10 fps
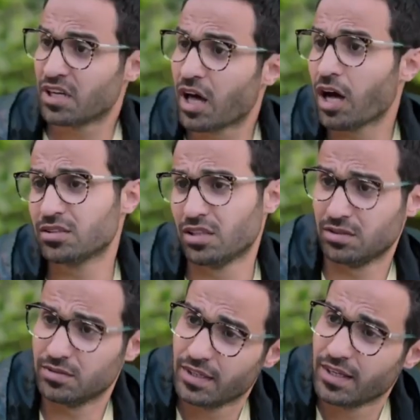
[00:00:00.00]
من النهارده
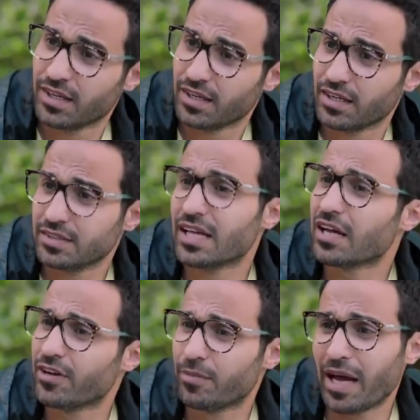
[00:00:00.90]
انت
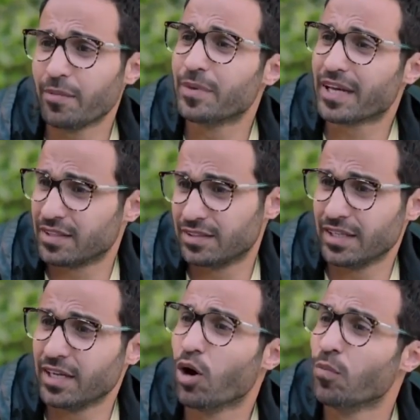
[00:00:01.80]
عارفه انا بحبك قد
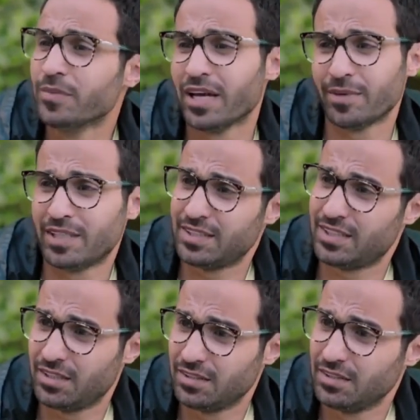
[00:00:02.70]
ايه يا امي يا مدرسه